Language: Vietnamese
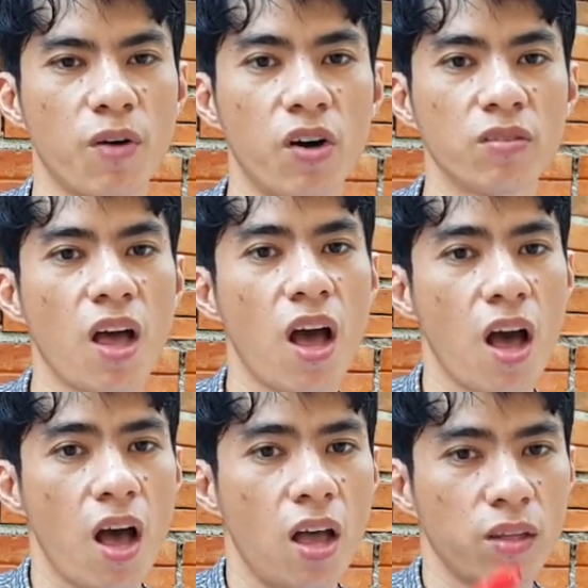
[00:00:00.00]
bóng
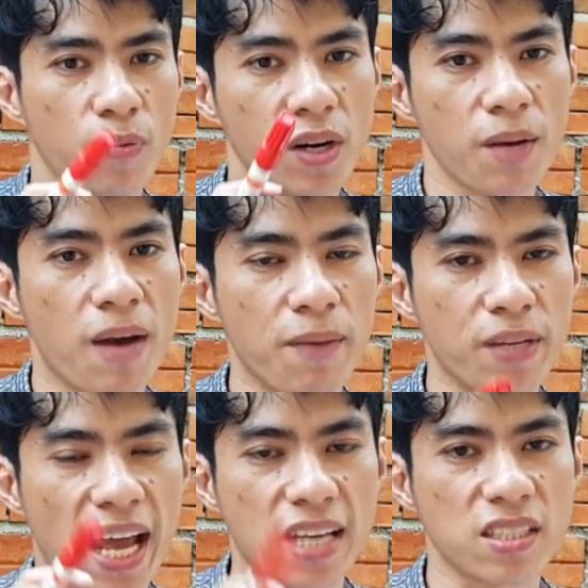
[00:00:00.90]
thưa bạn
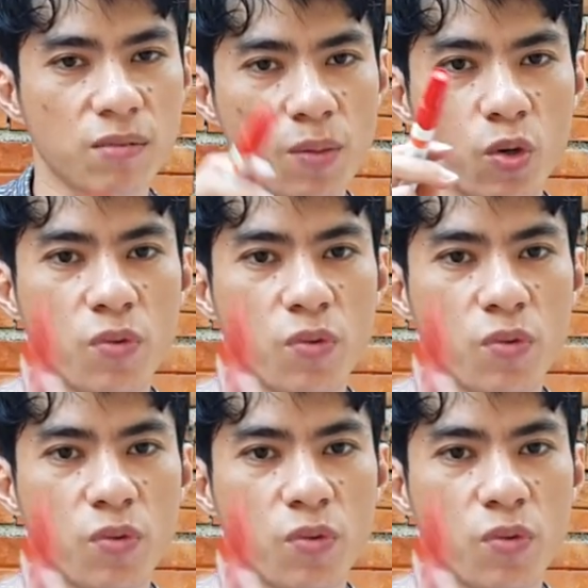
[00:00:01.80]
bị hai sắp tâm